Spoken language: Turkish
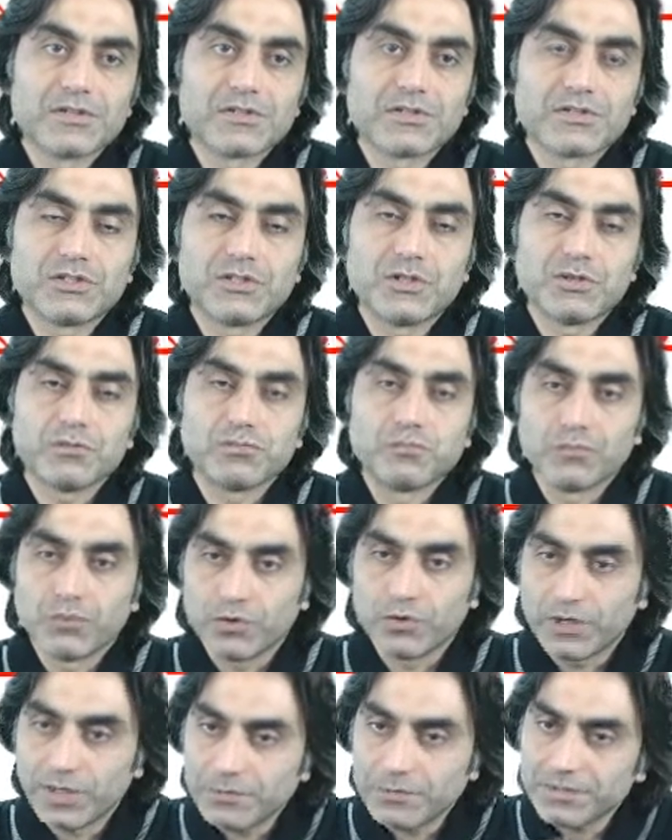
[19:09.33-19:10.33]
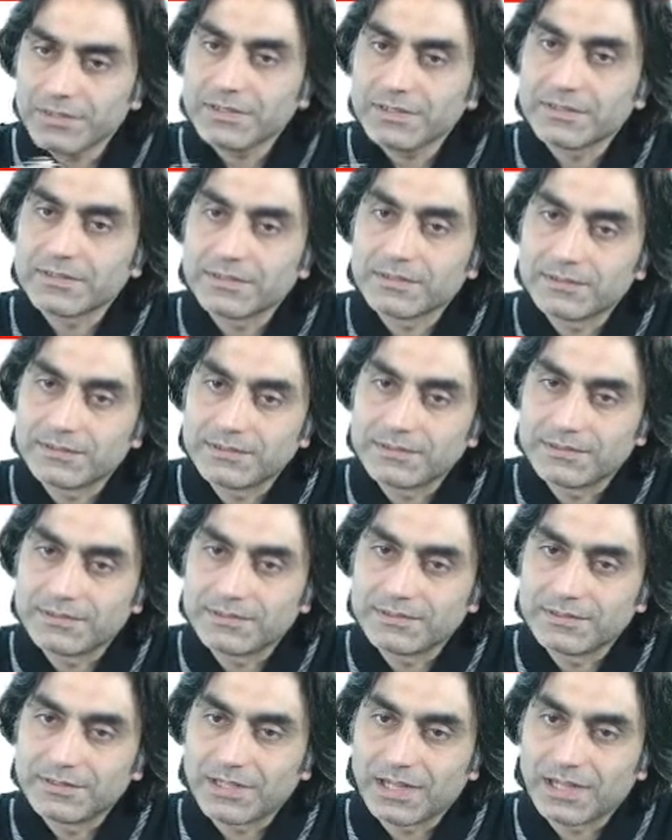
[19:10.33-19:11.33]
Şimdi böyle mi
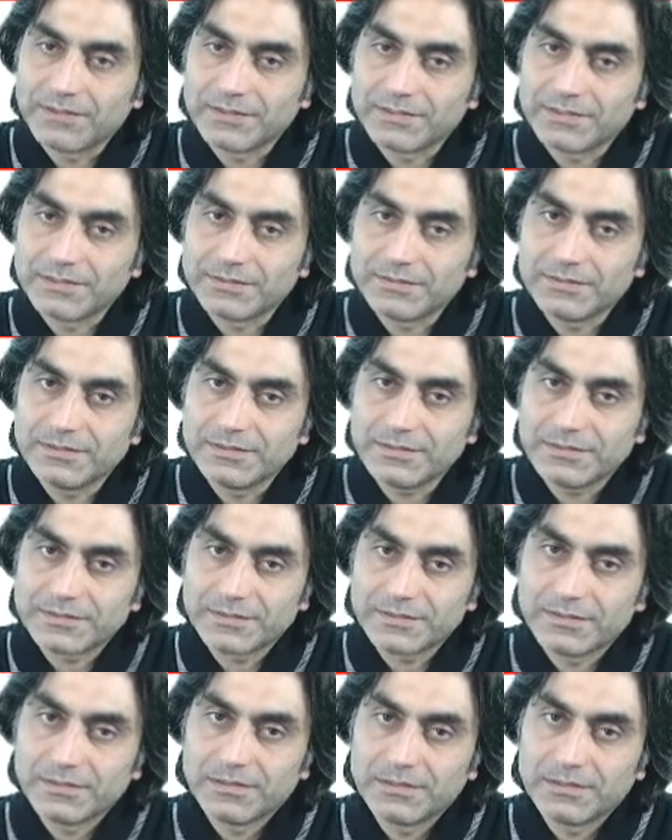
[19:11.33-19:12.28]
davet edilir?